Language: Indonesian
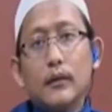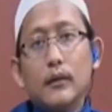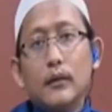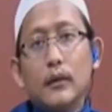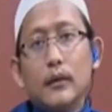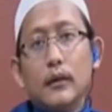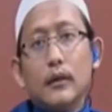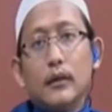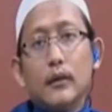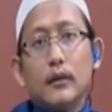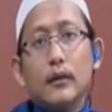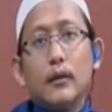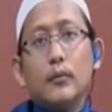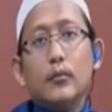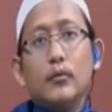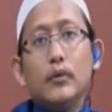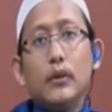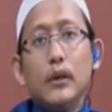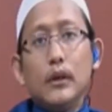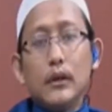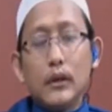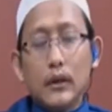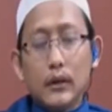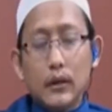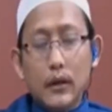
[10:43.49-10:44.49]
ya.
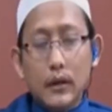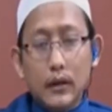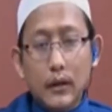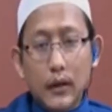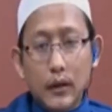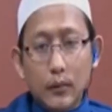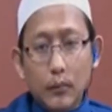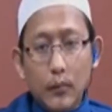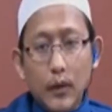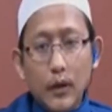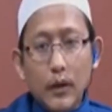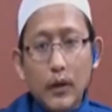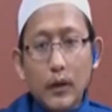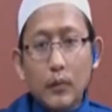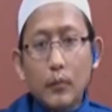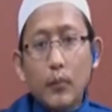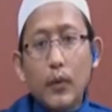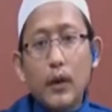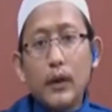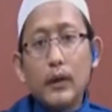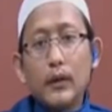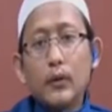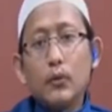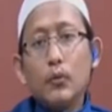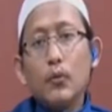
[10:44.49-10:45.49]
Kemudian kita lihat mana yang
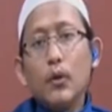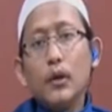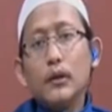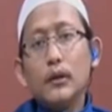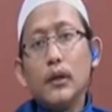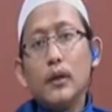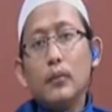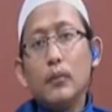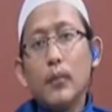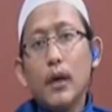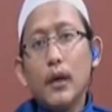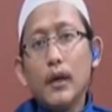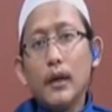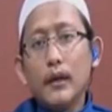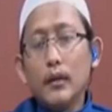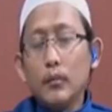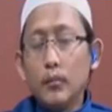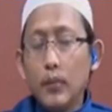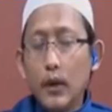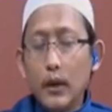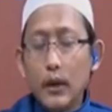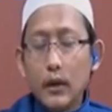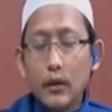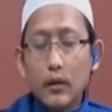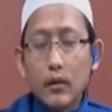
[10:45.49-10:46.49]
paling kuat dan mana yang
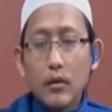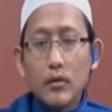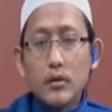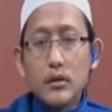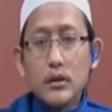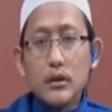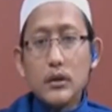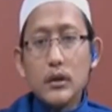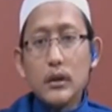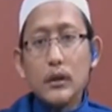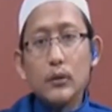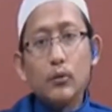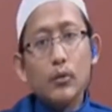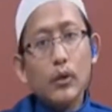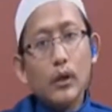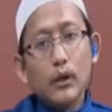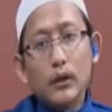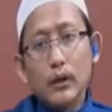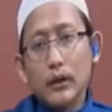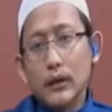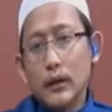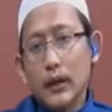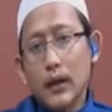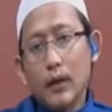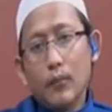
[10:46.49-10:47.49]
paling rojih itu yang
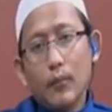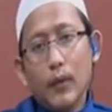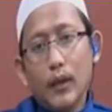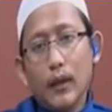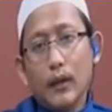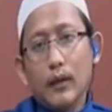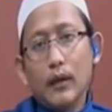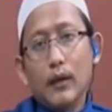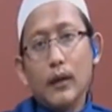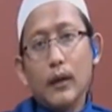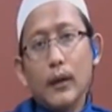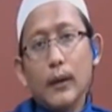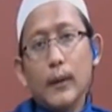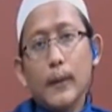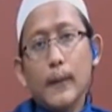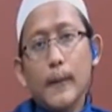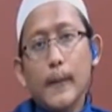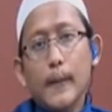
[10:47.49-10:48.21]
kita amalkan,